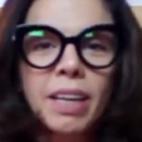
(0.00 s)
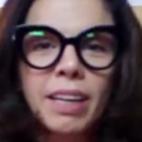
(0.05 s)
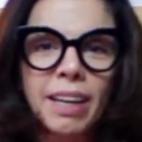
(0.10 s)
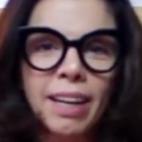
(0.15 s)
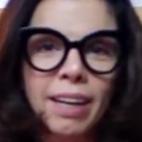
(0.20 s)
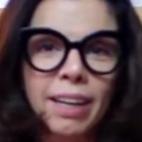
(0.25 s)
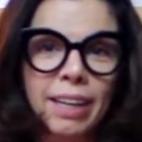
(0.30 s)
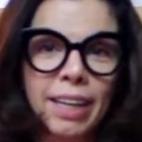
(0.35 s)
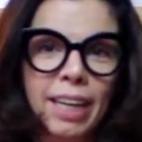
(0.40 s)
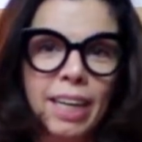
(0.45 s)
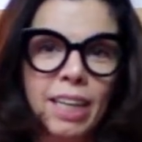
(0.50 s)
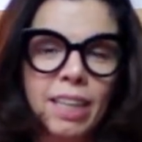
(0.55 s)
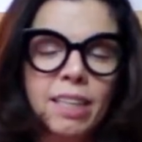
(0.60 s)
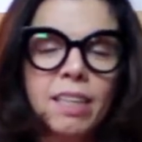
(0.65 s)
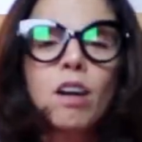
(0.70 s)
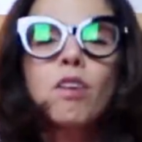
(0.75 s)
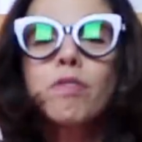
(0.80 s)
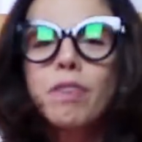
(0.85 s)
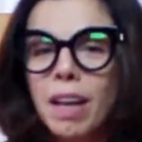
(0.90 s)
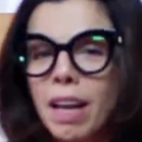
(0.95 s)
que ele era gay.
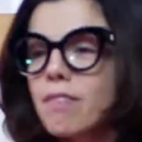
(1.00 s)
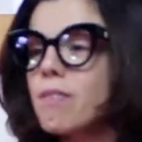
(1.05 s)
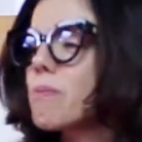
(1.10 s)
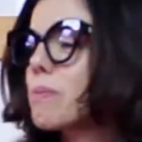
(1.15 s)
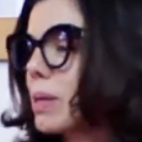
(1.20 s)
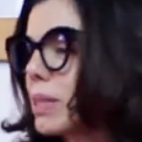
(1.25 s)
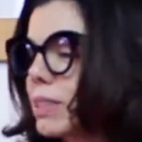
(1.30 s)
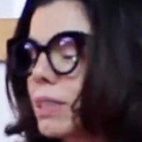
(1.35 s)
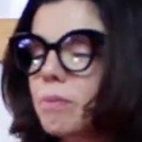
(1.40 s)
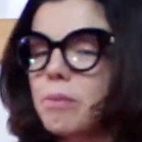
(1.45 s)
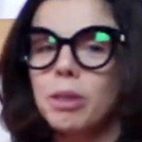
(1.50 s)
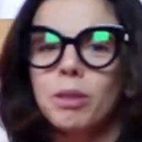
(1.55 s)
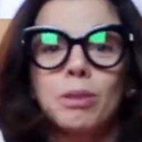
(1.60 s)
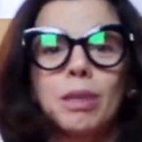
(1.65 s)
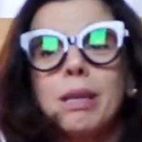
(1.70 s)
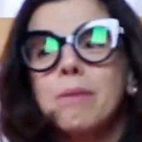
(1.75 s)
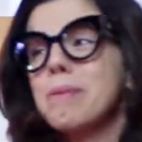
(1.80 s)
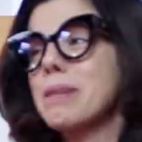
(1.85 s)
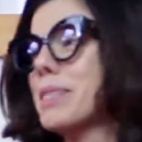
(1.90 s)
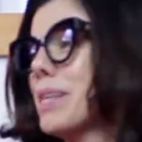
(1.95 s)
E eu falava para esse amigo
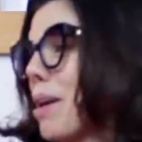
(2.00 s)
dele,